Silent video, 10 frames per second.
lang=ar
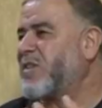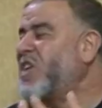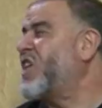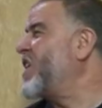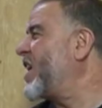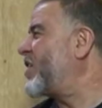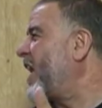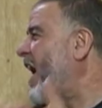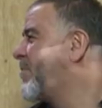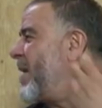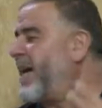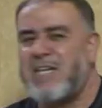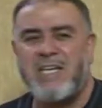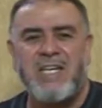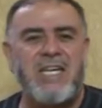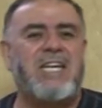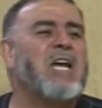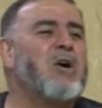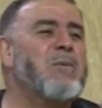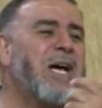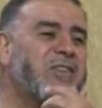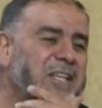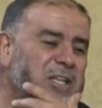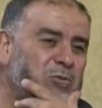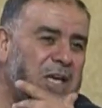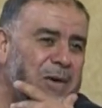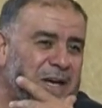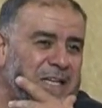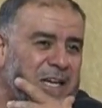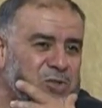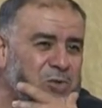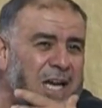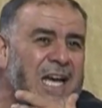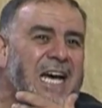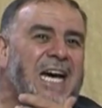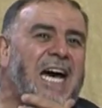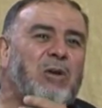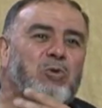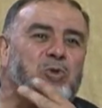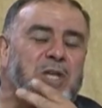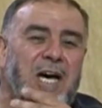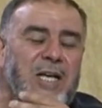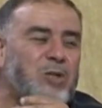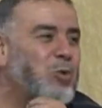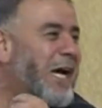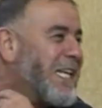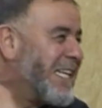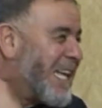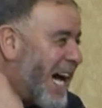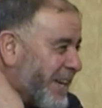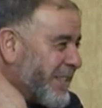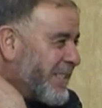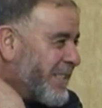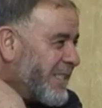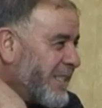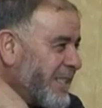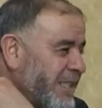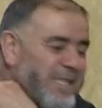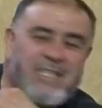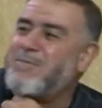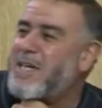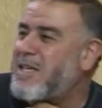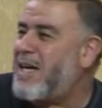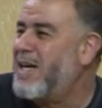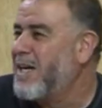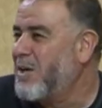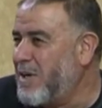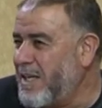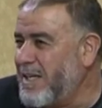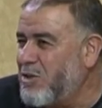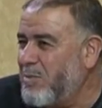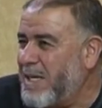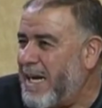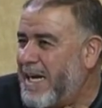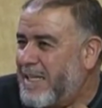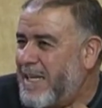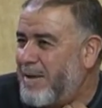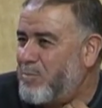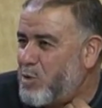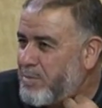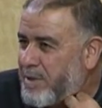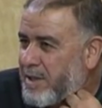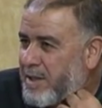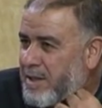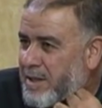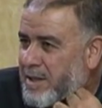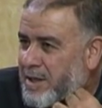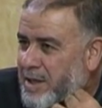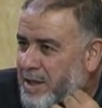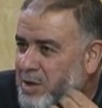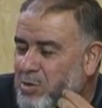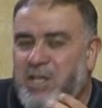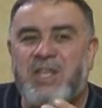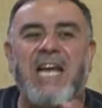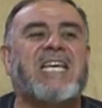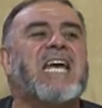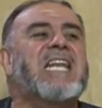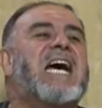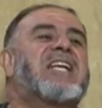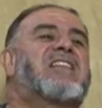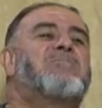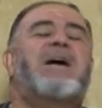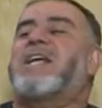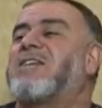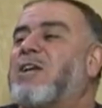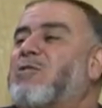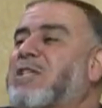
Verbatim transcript: طينة الخبال قيل وما طينة الخبال يا رسول الله قال عصارة أهل النار إذا مات والعياذ بالله غير تائب مدمن ولذلك هذا الحديث المعنى ديالو